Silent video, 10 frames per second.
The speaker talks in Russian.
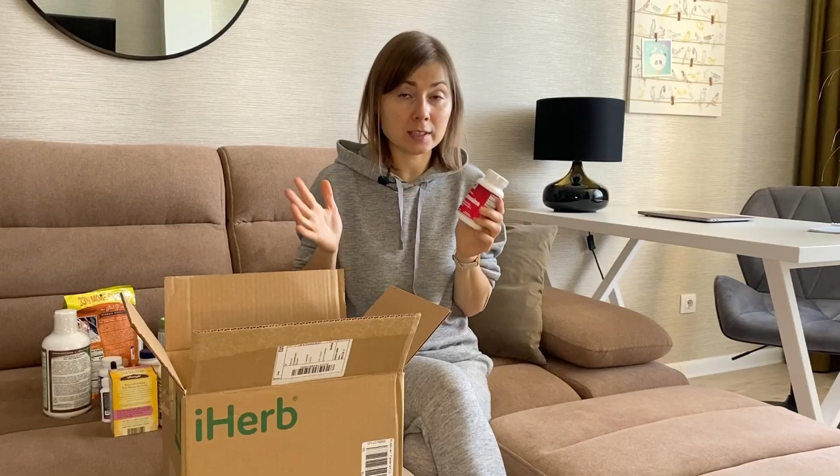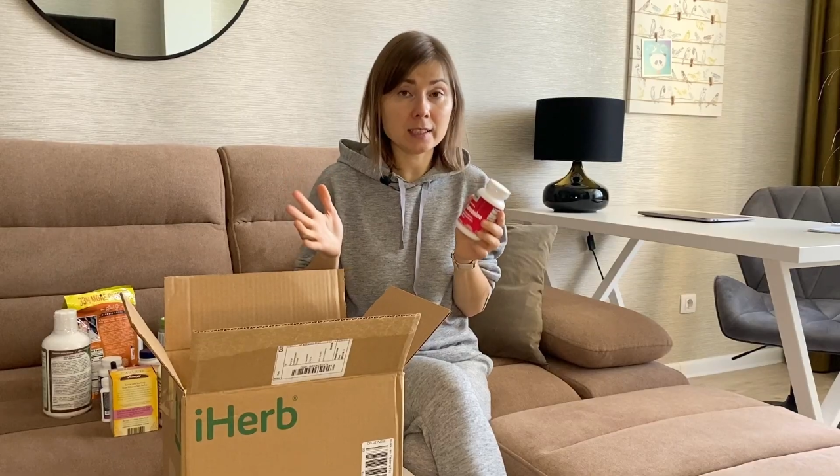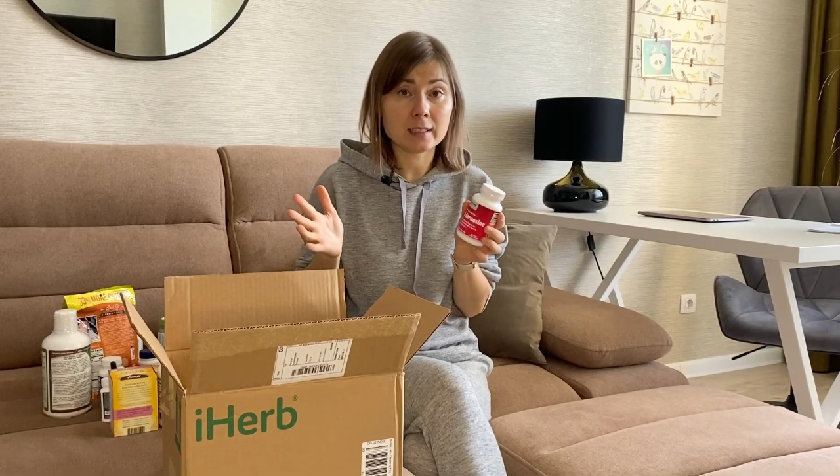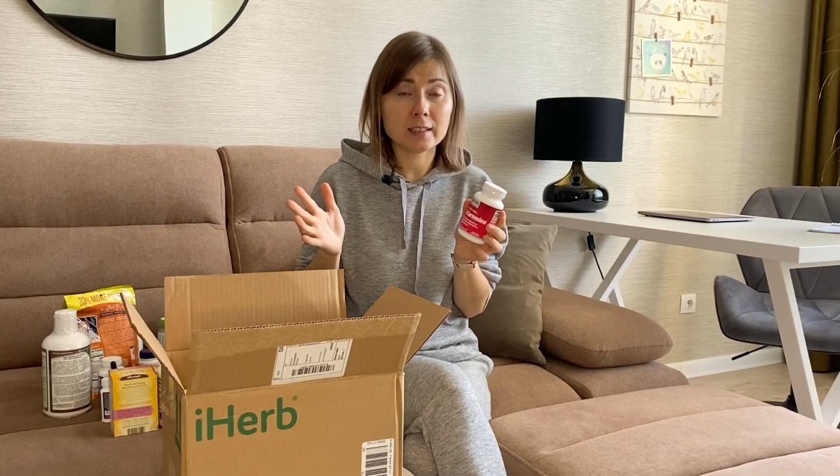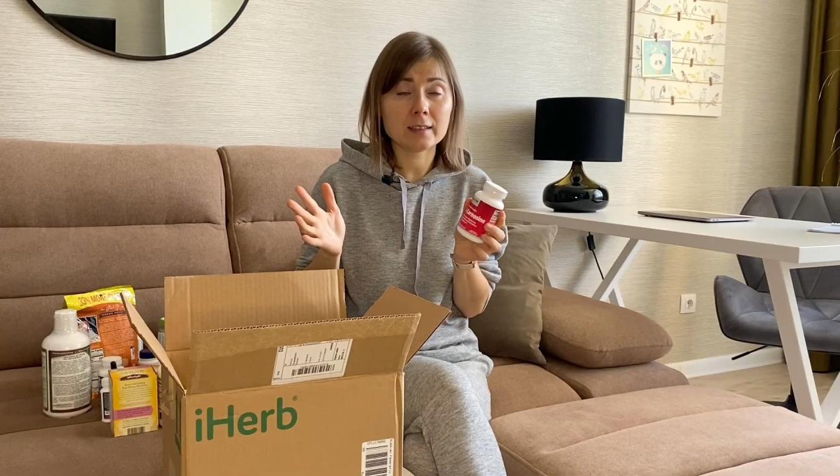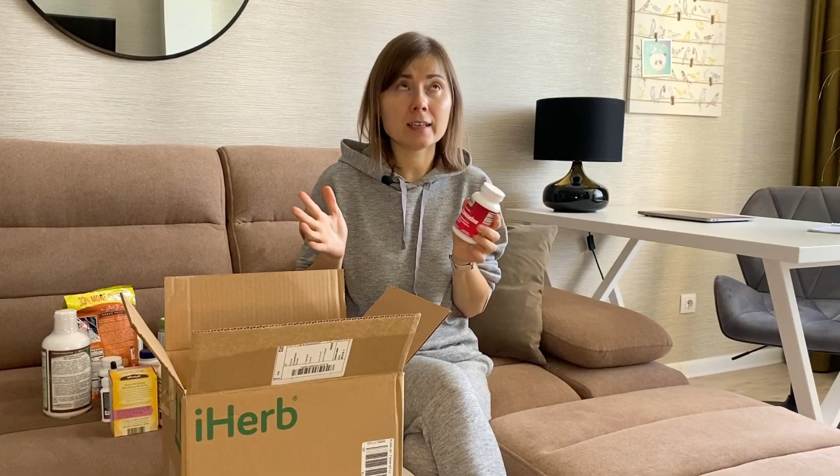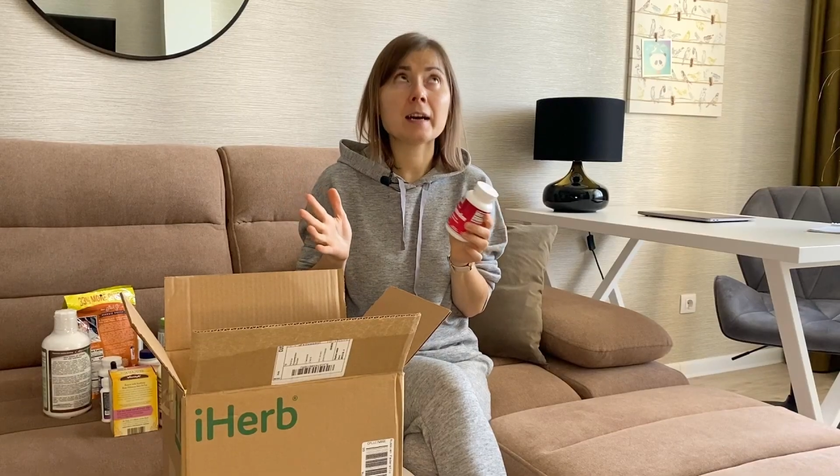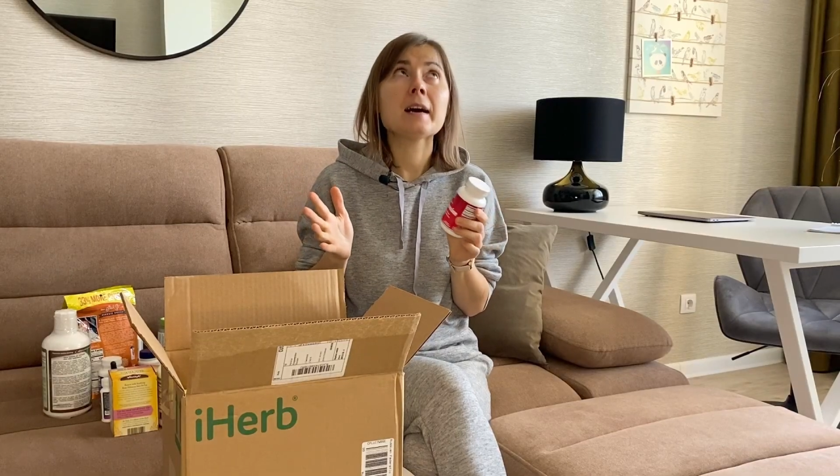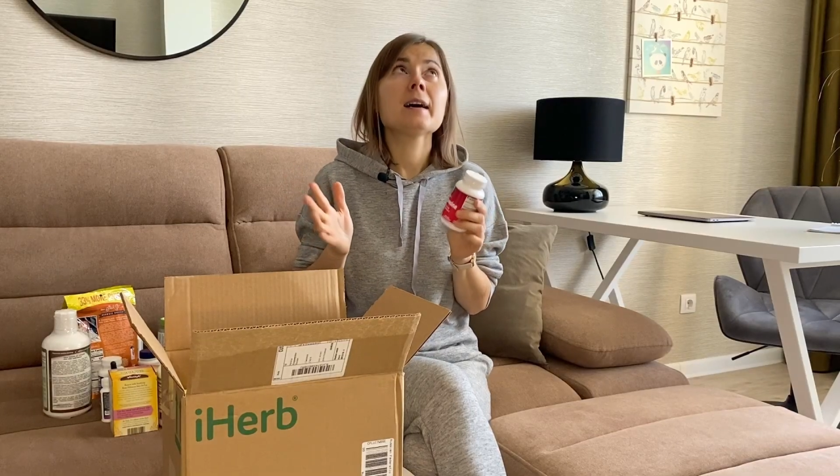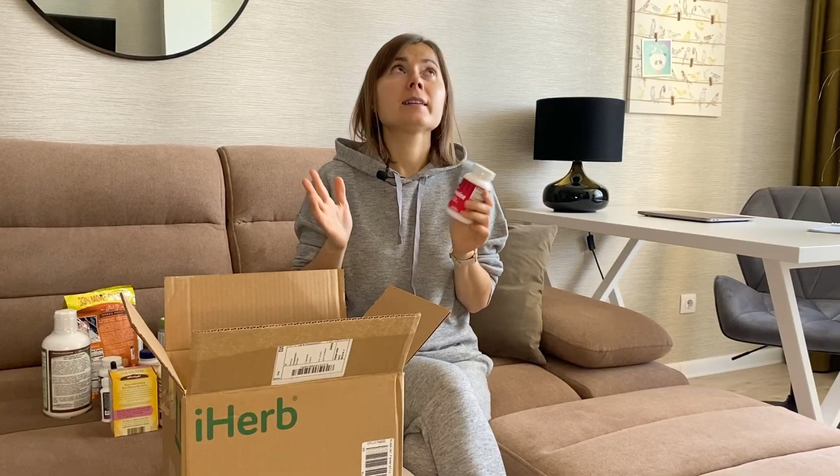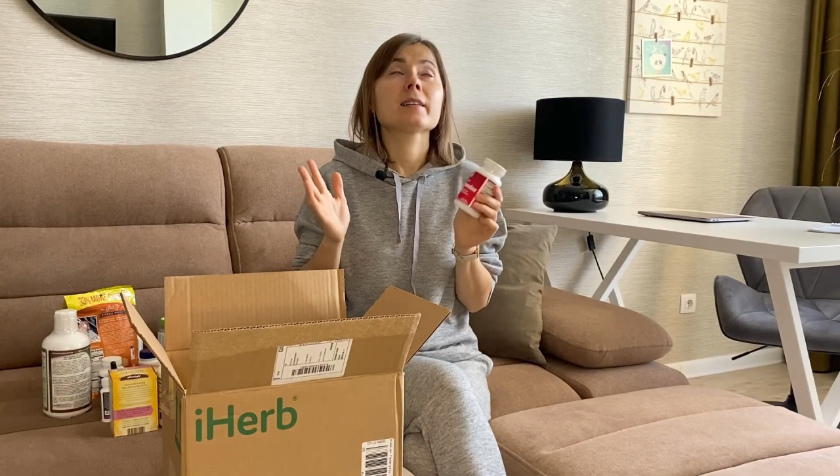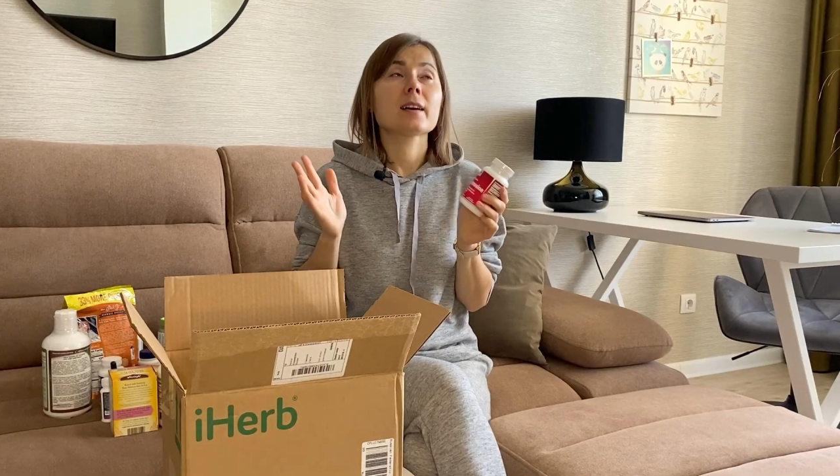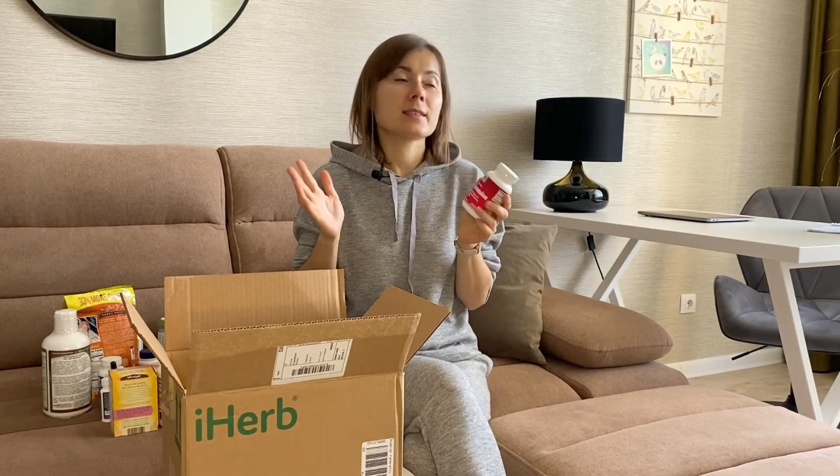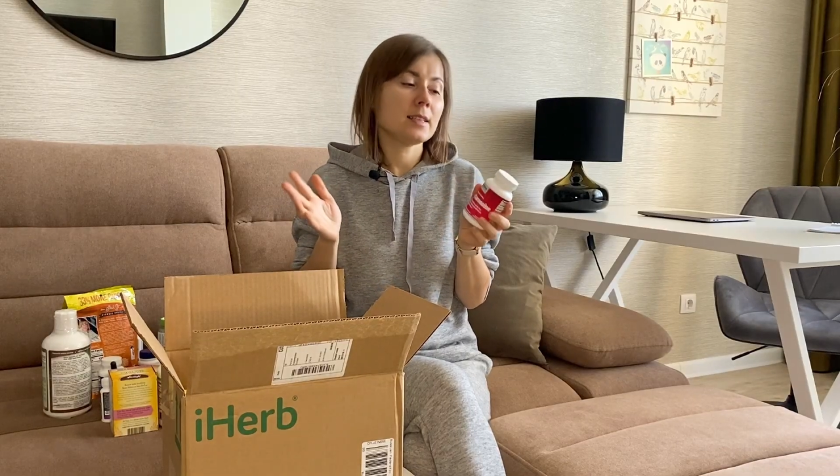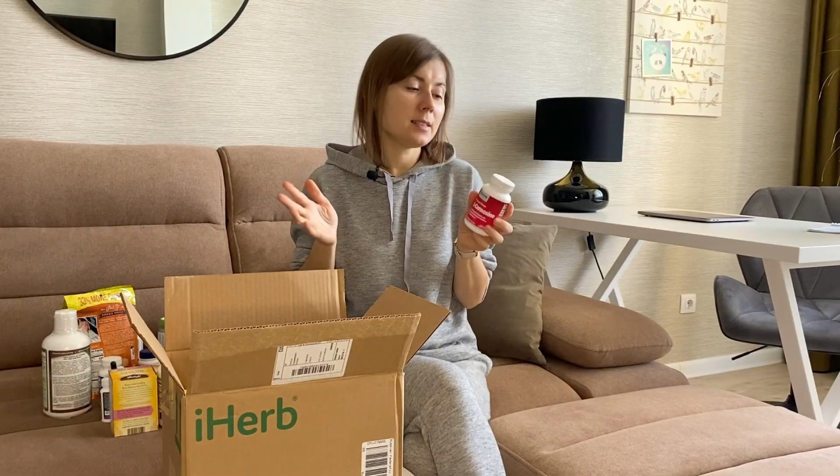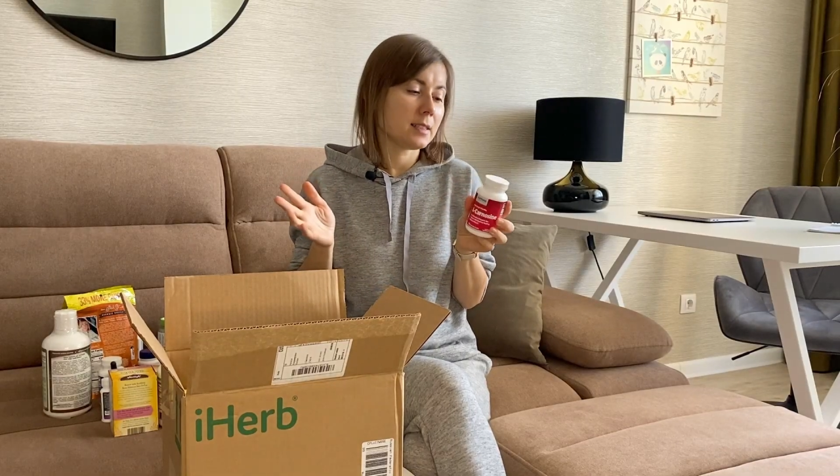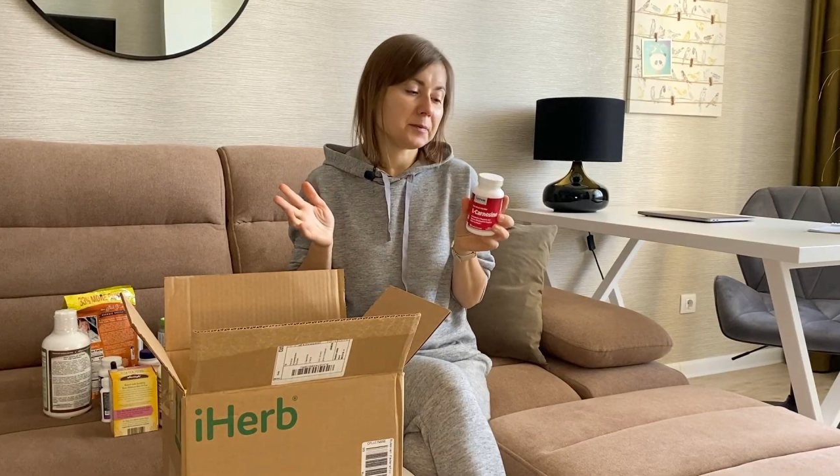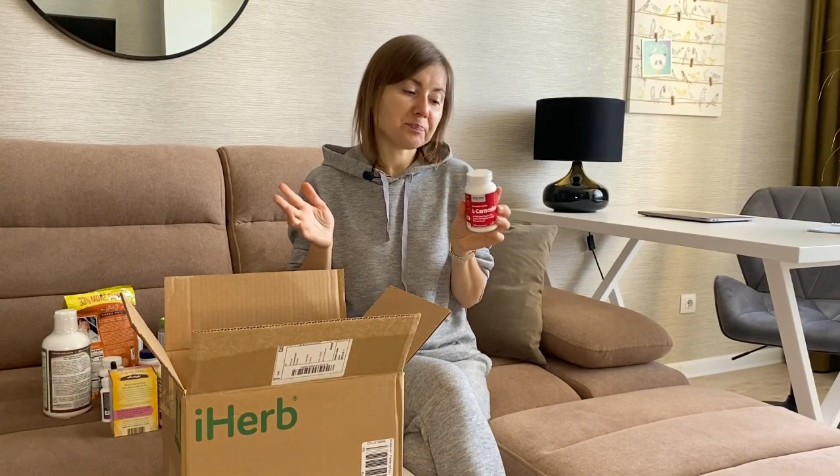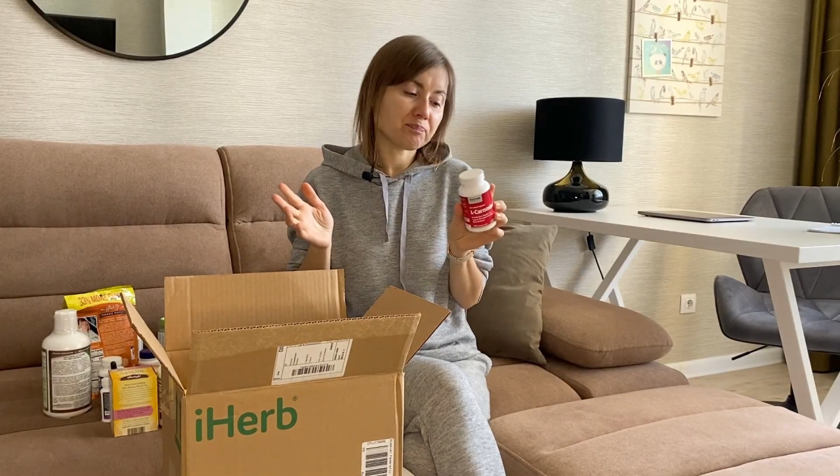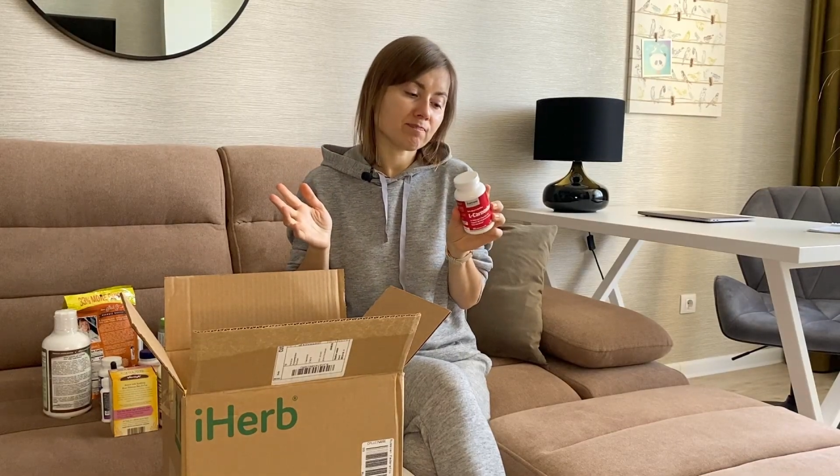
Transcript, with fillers: деле это такая, знаете,